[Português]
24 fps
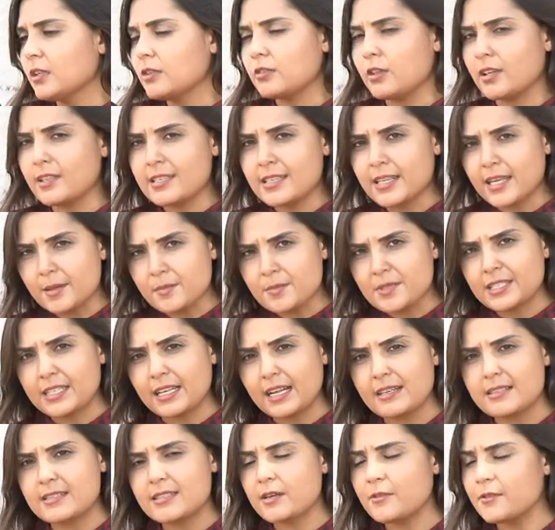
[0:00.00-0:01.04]
Nós iremos
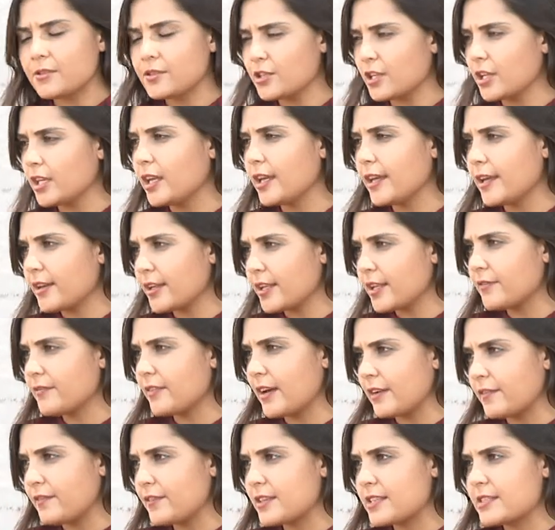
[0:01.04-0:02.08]
trazer um engenheiro que
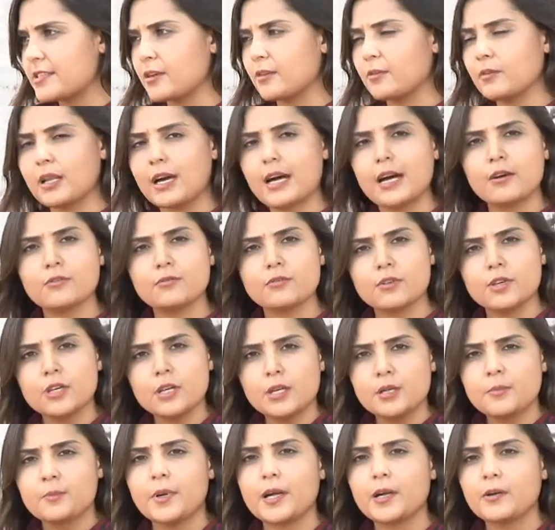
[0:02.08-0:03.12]
vai fazer o laudo.
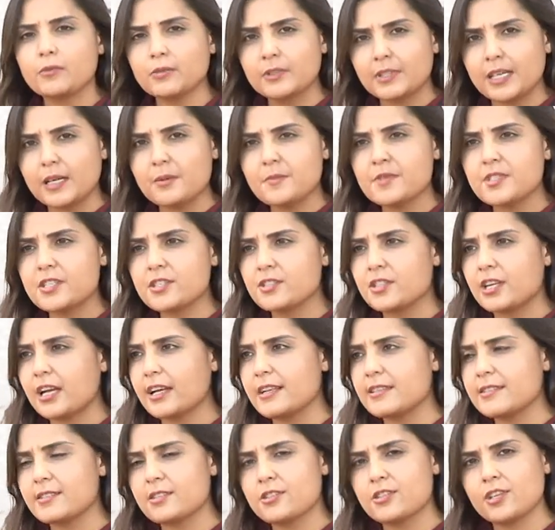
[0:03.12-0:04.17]
Perguntamos se
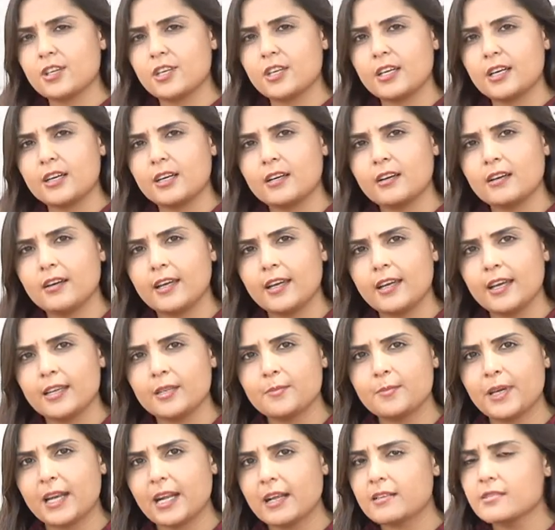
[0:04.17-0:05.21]
já existia é, a
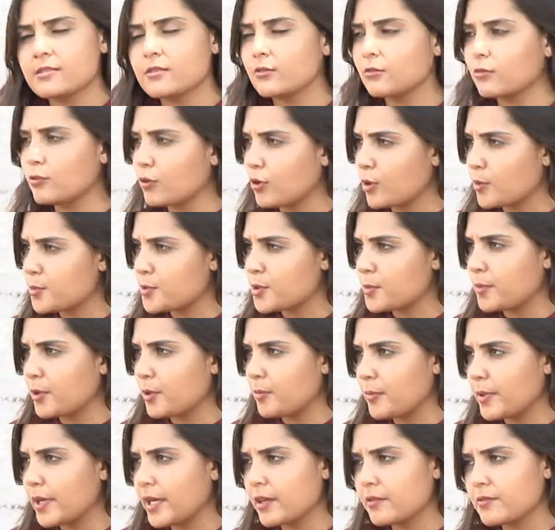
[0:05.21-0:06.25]
liberação do Corpo de
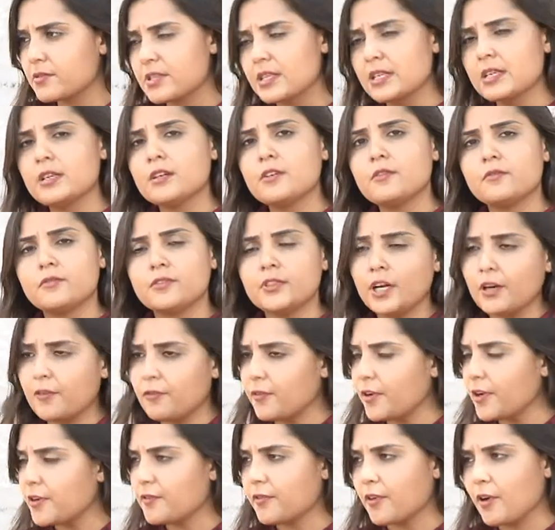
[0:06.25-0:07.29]
Bombeiros. Não
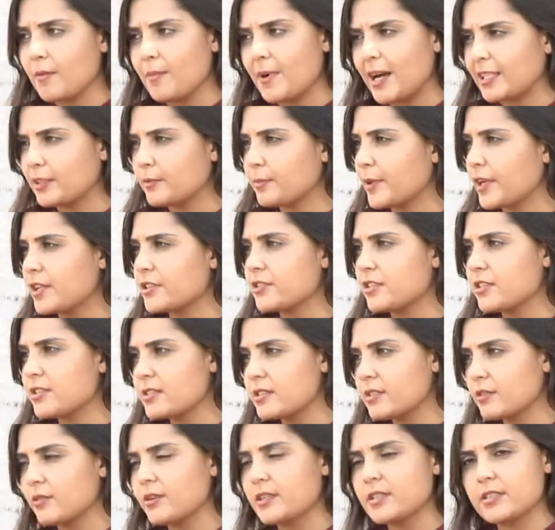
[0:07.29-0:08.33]
foi informado para a gente
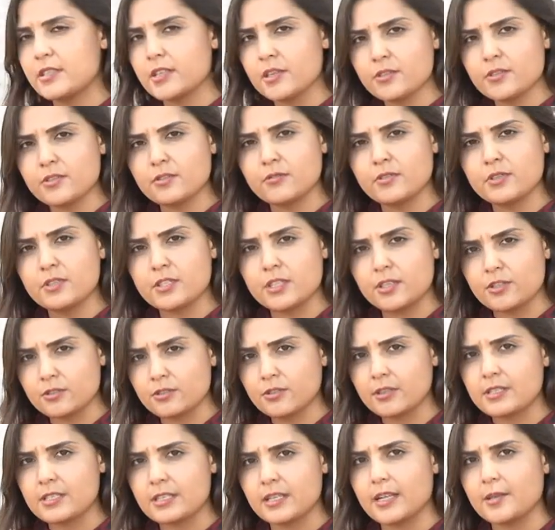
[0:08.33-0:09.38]
se não existe, não existe.
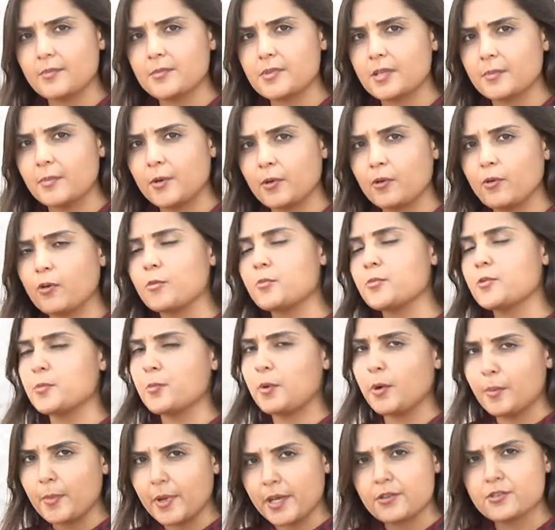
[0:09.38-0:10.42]
Nós iremos também ao Corpo de
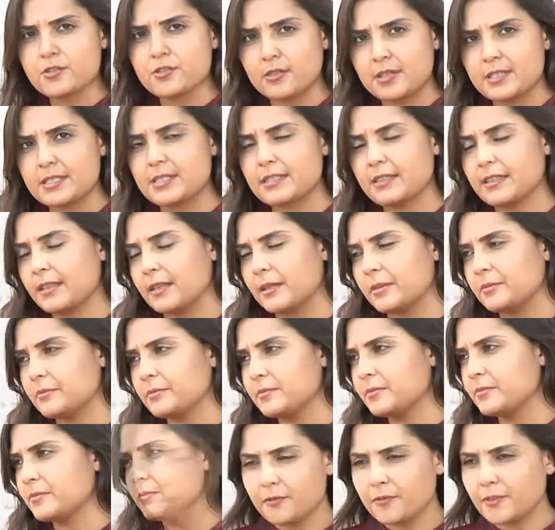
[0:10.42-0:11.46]
Bombeiros solicitar.
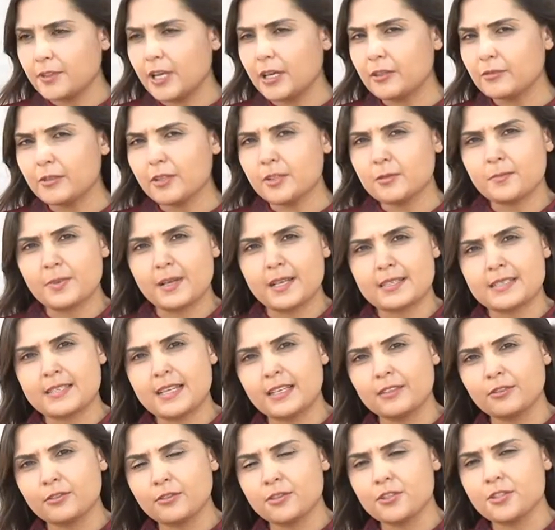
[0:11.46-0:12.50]
No final do ano
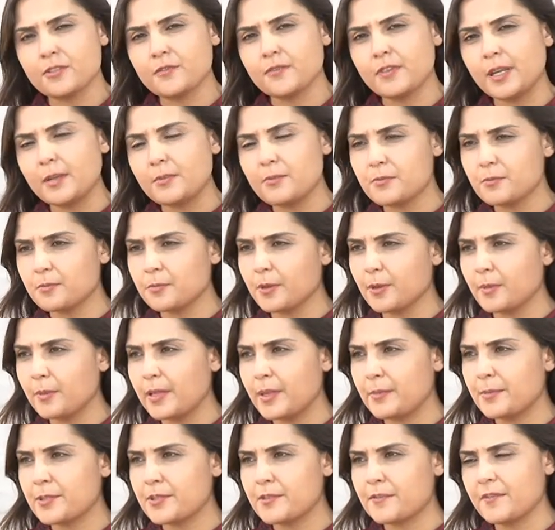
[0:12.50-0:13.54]
passado, nós tivemos um
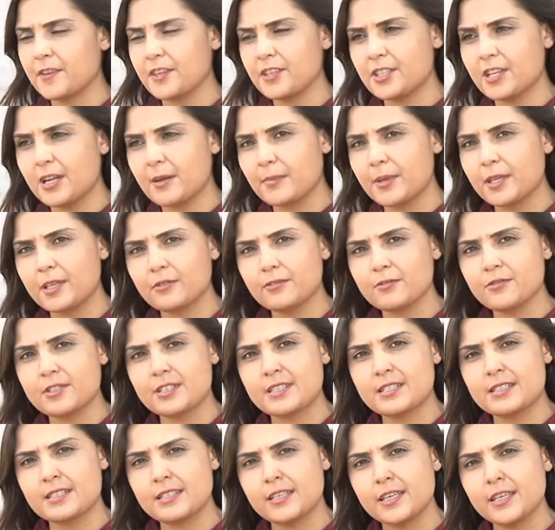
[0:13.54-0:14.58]
problema de fechamento de
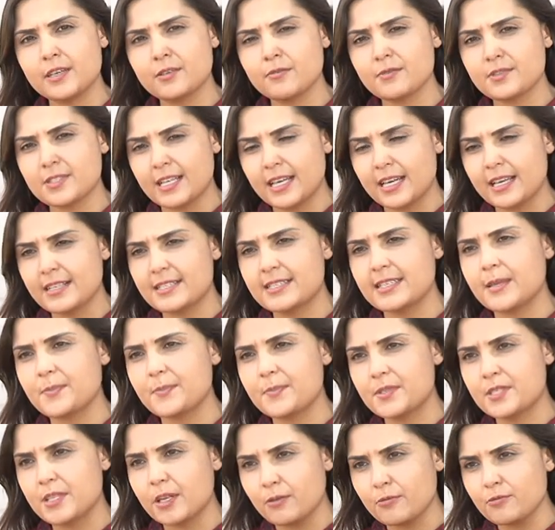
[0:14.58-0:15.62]
ciclos, a
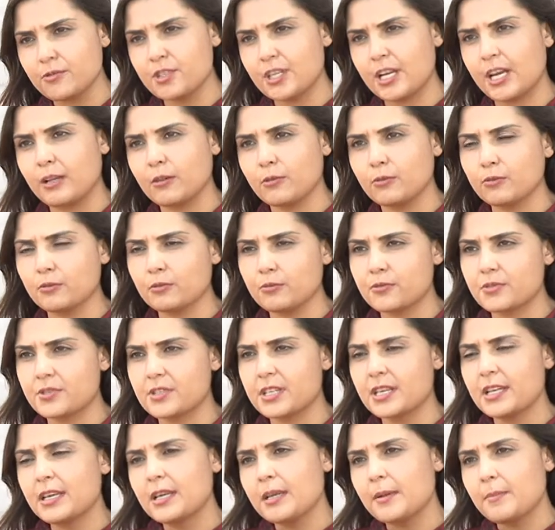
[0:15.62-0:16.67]
recepção de alunos
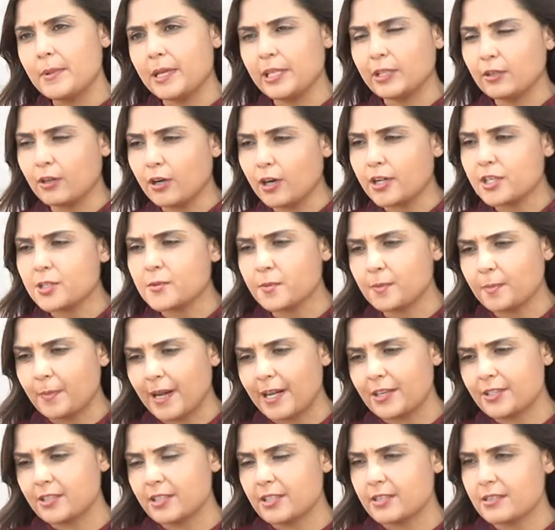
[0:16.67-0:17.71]
menores por
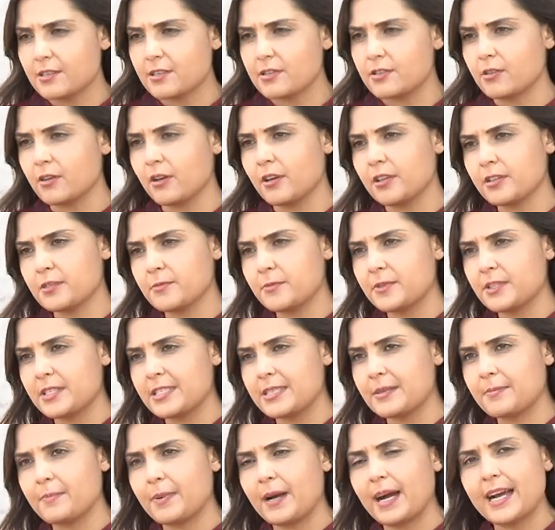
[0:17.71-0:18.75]
parte das escolas
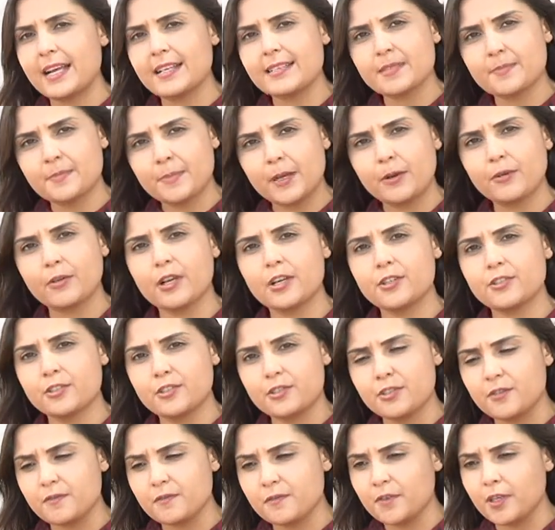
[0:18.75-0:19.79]
municipais e, pelo que a
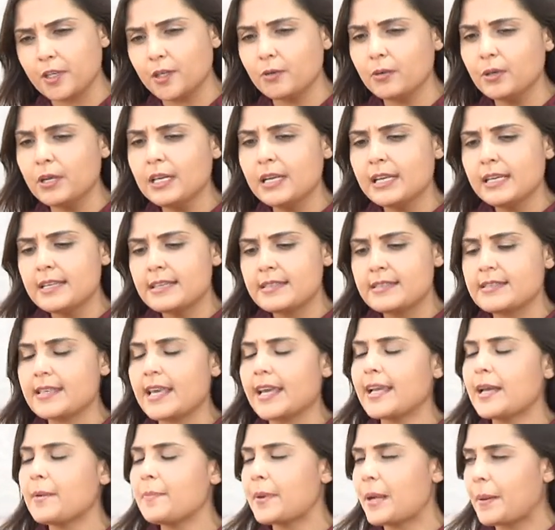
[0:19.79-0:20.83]
gente viu,
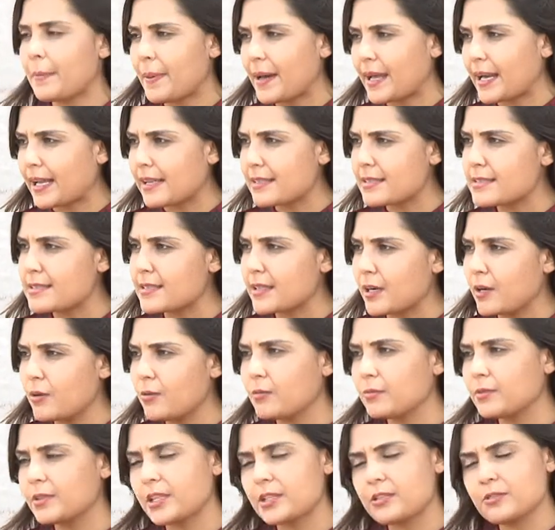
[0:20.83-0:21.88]
sem a
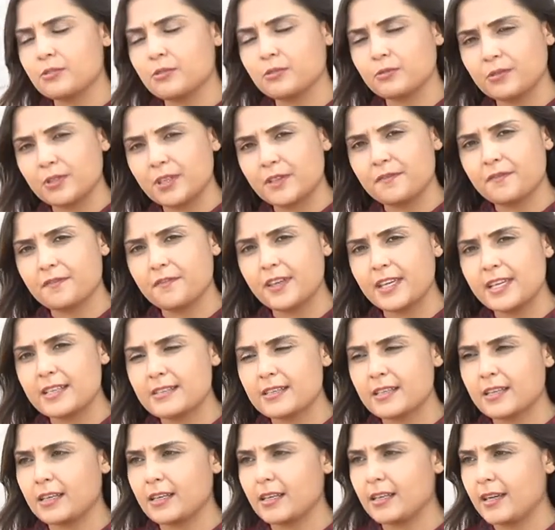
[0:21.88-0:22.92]
preparação da estrutura
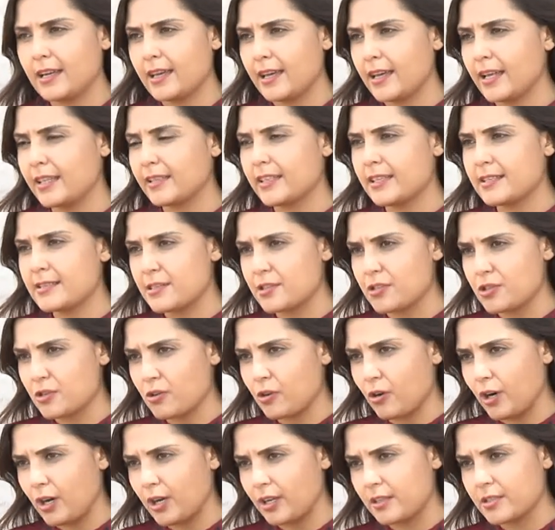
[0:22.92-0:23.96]
física é, das
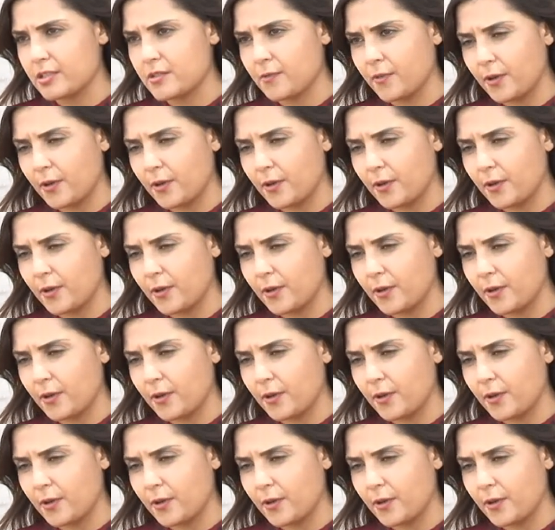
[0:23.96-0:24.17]
escolas.